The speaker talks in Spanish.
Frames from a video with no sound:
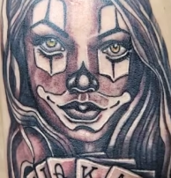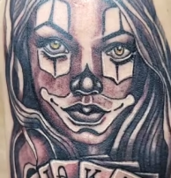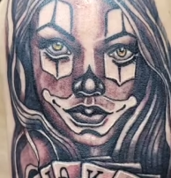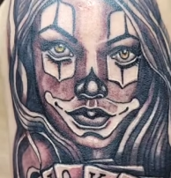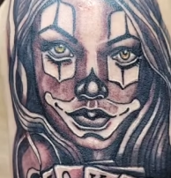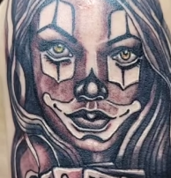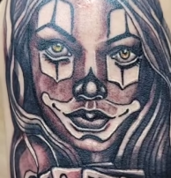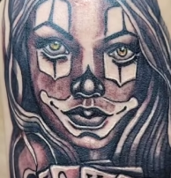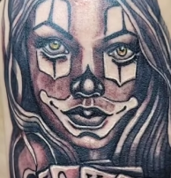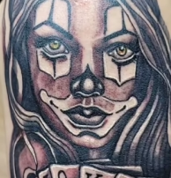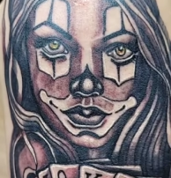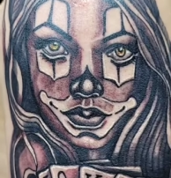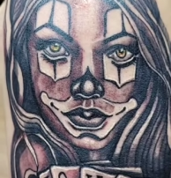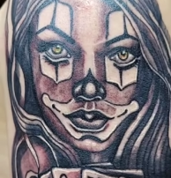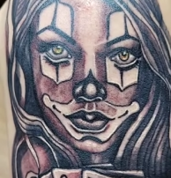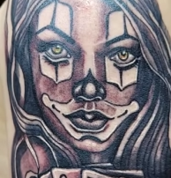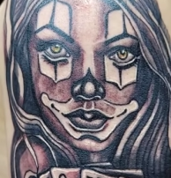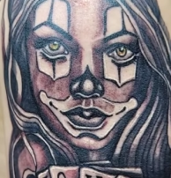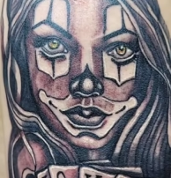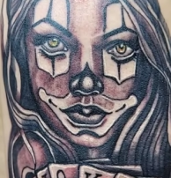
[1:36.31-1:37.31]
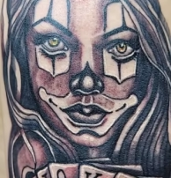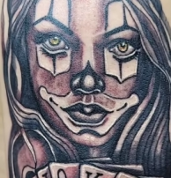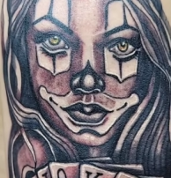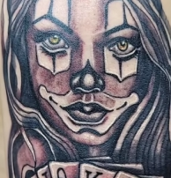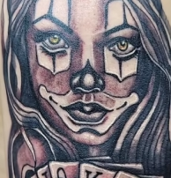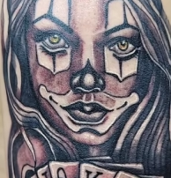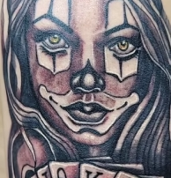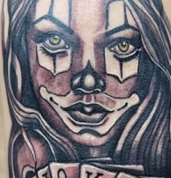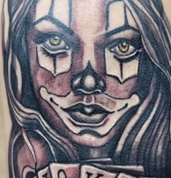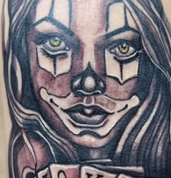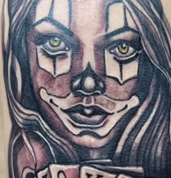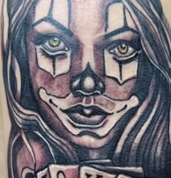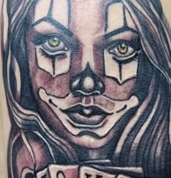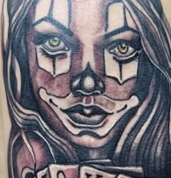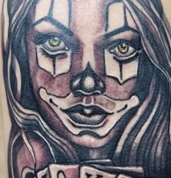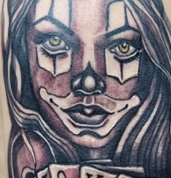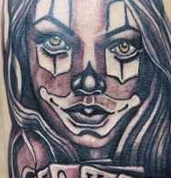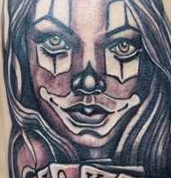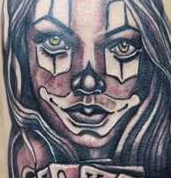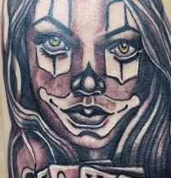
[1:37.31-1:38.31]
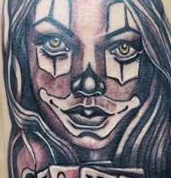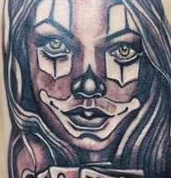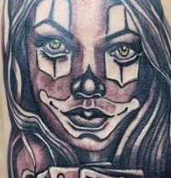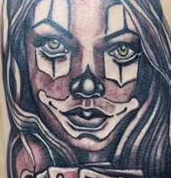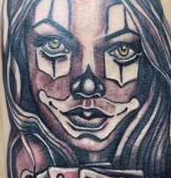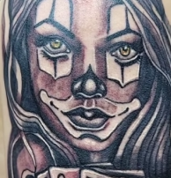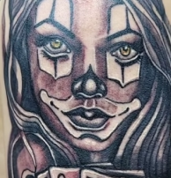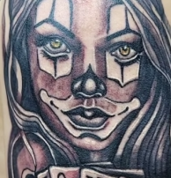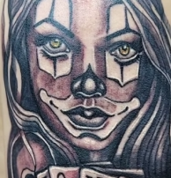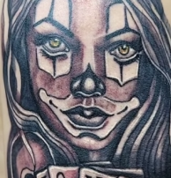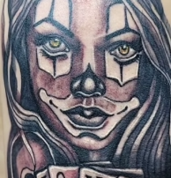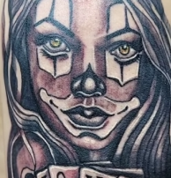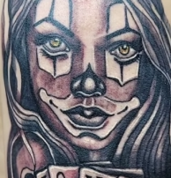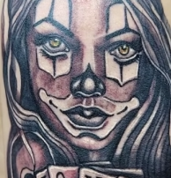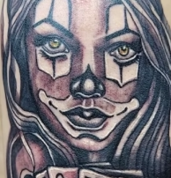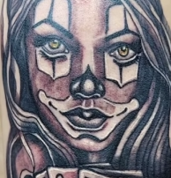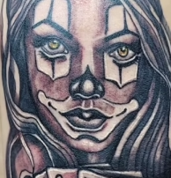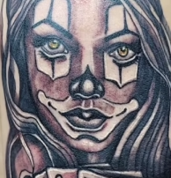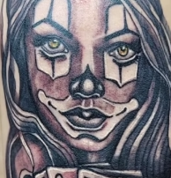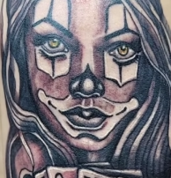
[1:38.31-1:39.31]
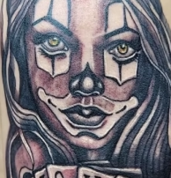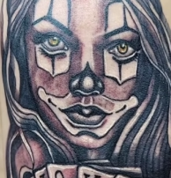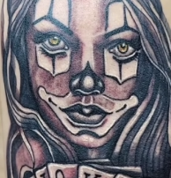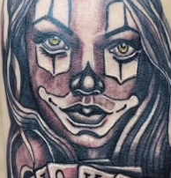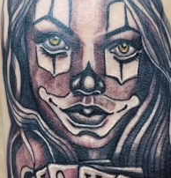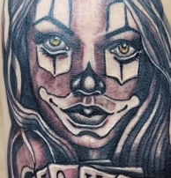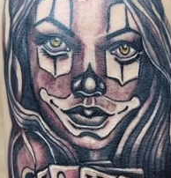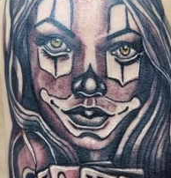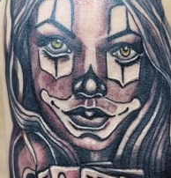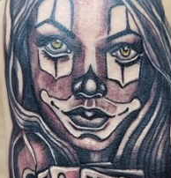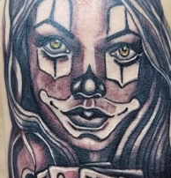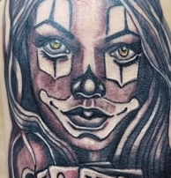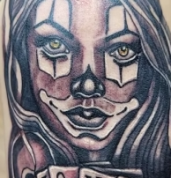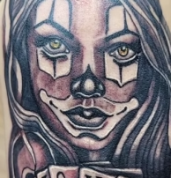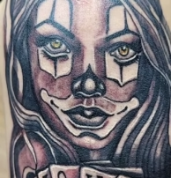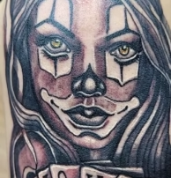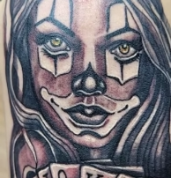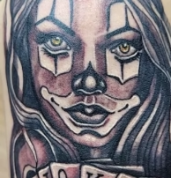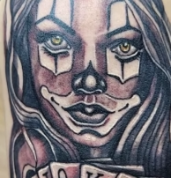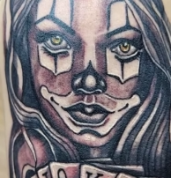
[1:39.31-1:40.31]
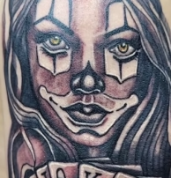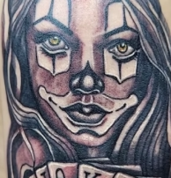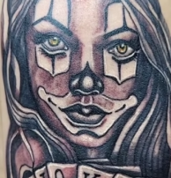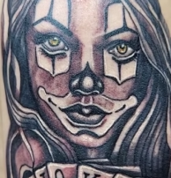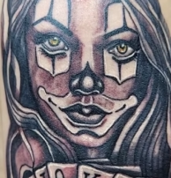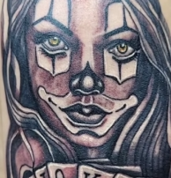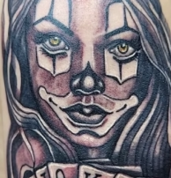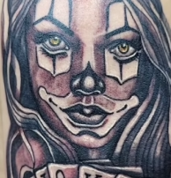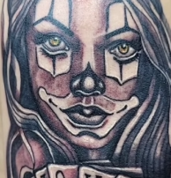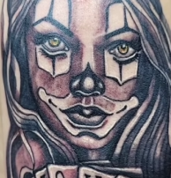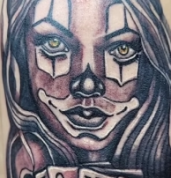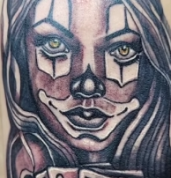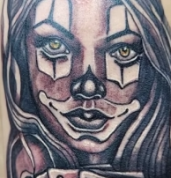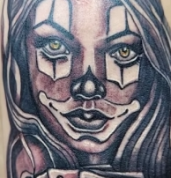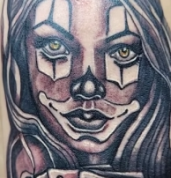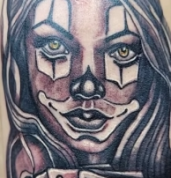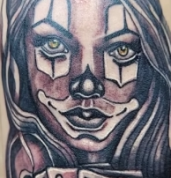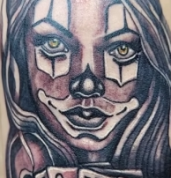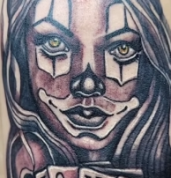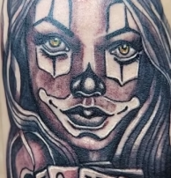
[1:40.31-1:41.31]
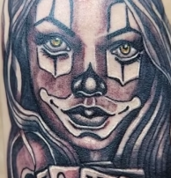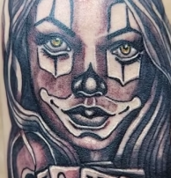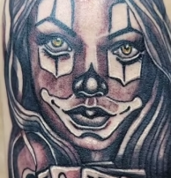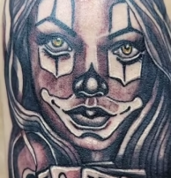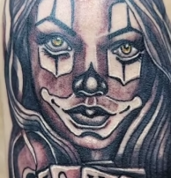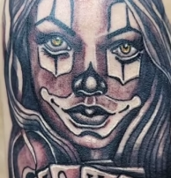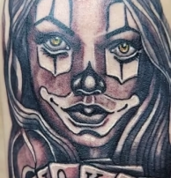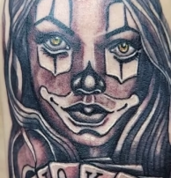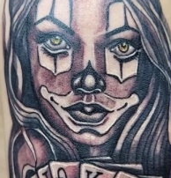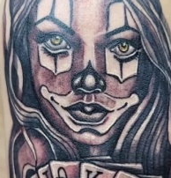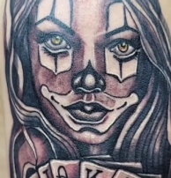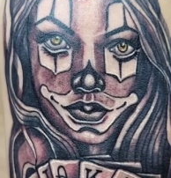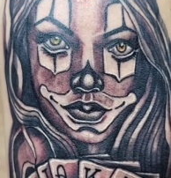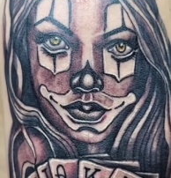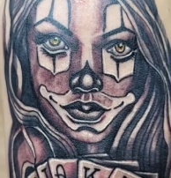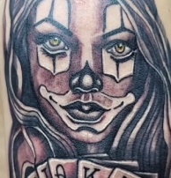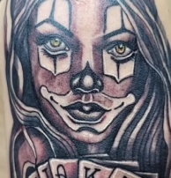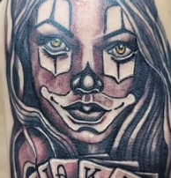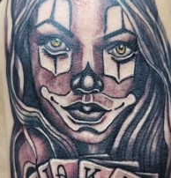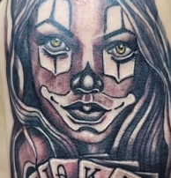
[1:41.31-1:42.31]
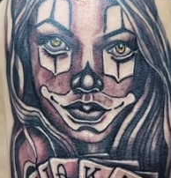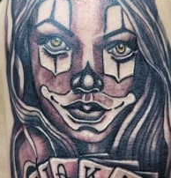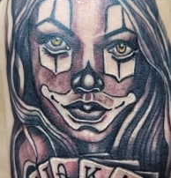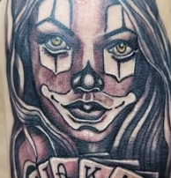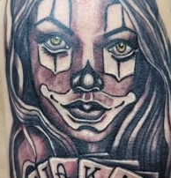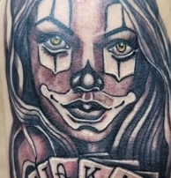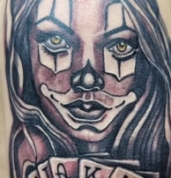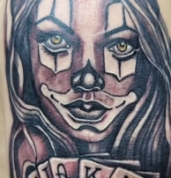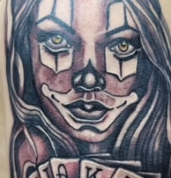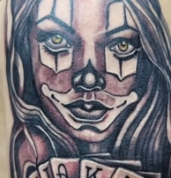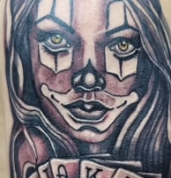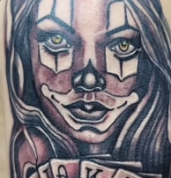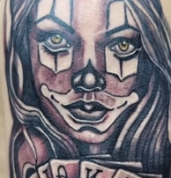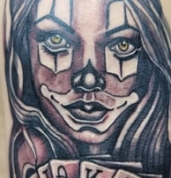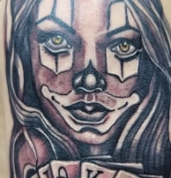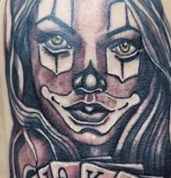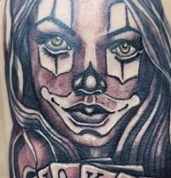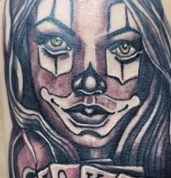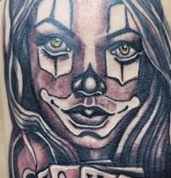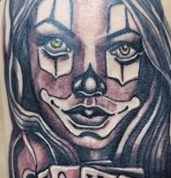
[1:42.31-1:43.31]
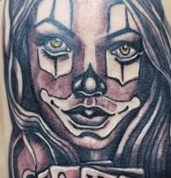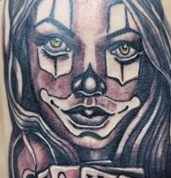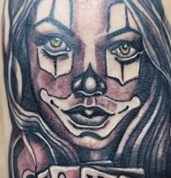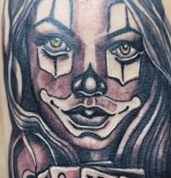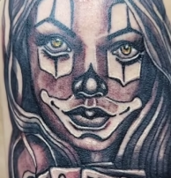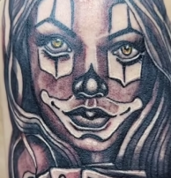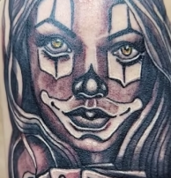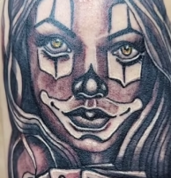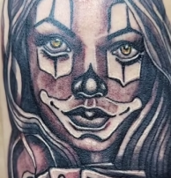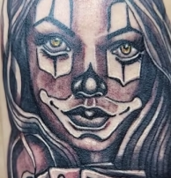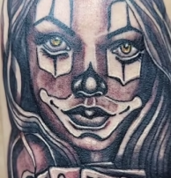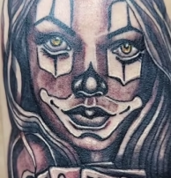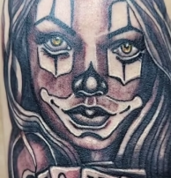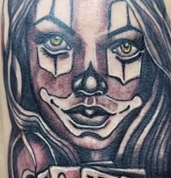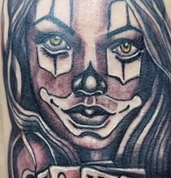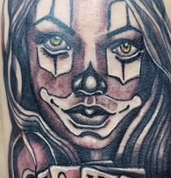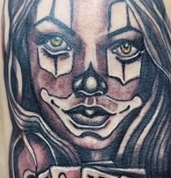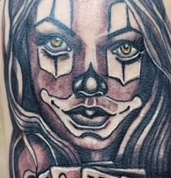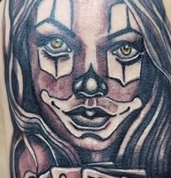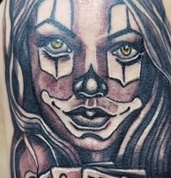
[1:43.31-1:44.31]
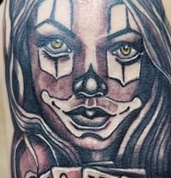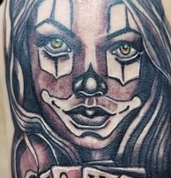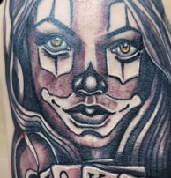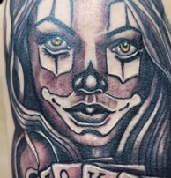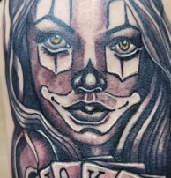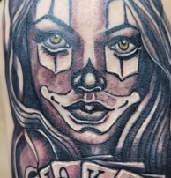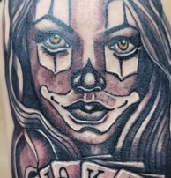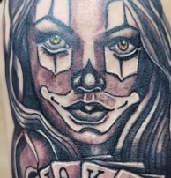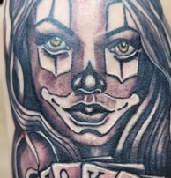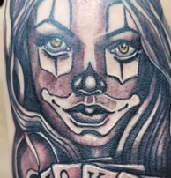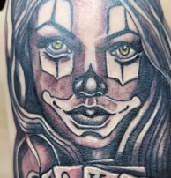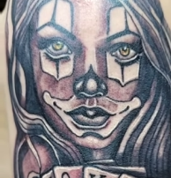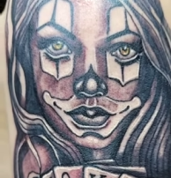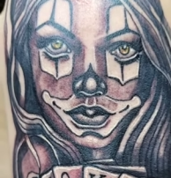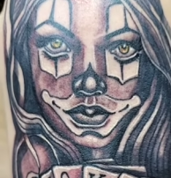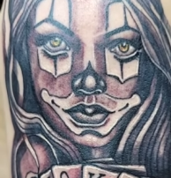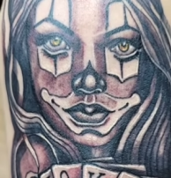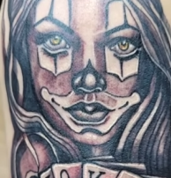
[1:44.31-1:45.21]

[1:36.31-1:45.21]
de la, del color blanco en la cara de la chicana? ¿Qué tal? Ahí está. Bueno, pues este es mi